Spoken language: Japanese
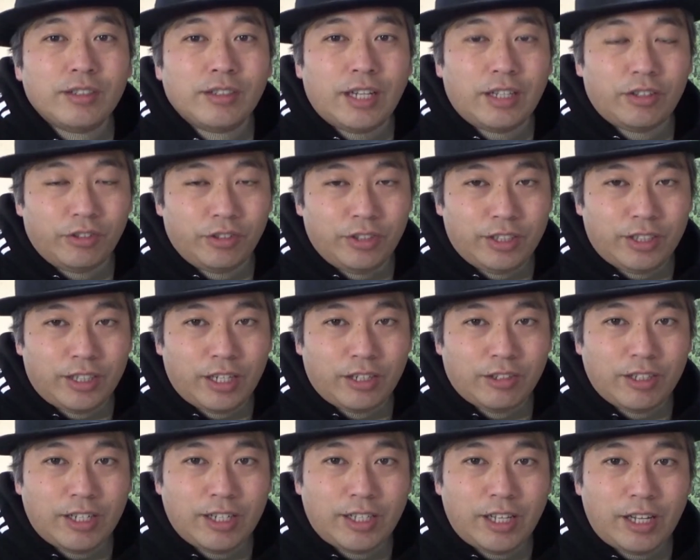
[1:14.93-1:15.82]
あの、言って
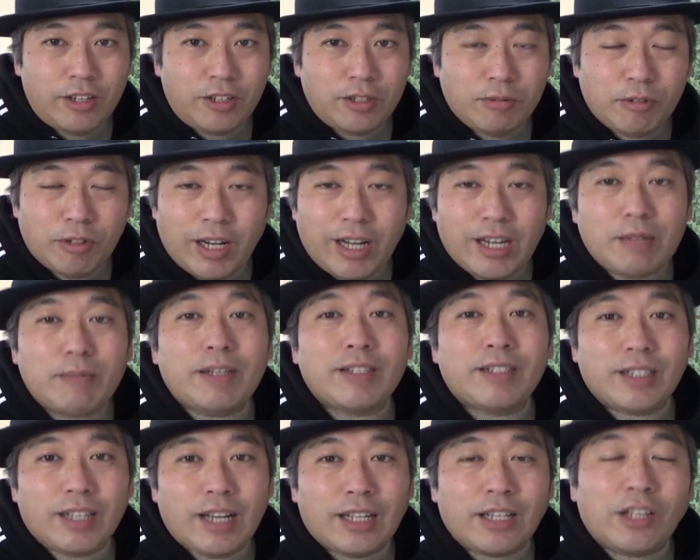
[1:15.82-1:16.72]
くれているのがありま
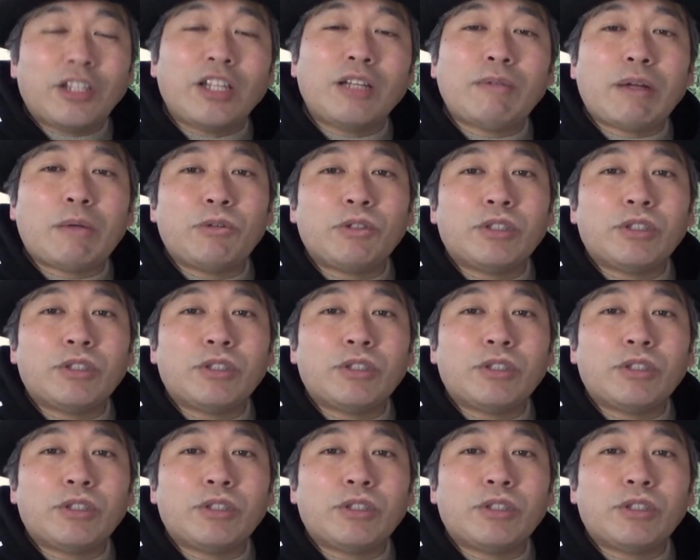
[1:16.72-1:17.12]
すが、例えば、